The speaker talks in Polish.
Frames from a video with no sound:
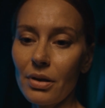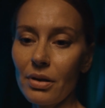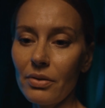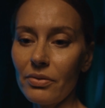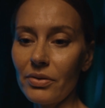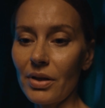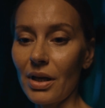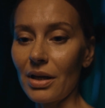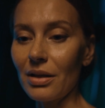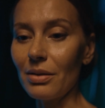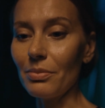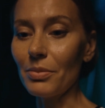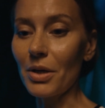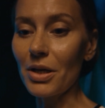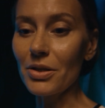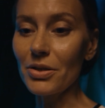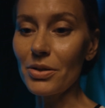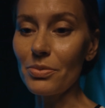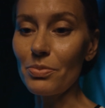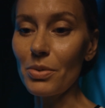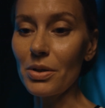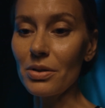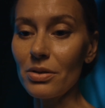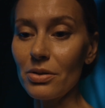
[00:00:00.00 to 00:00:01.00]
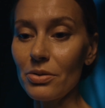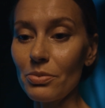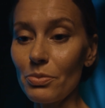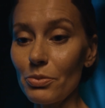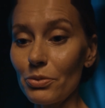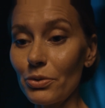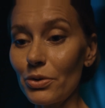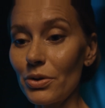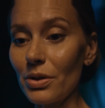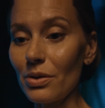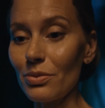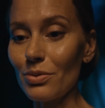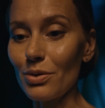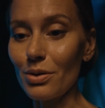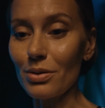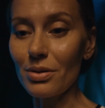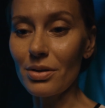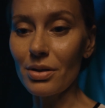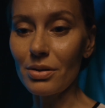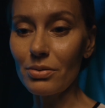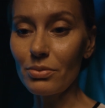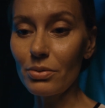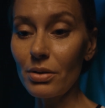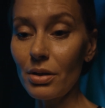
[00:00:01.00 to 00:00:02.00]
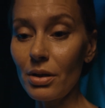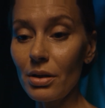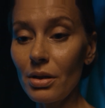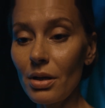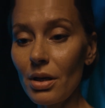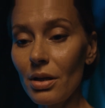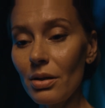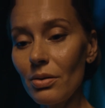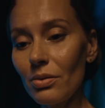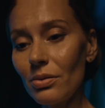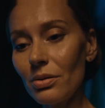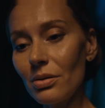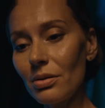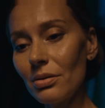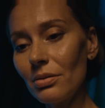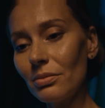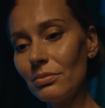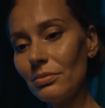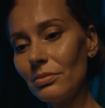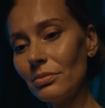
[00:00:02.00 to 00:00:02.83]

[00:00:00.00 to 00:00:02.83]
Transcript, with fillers: W takim razie będziesz musiał zostać tutaj na noc.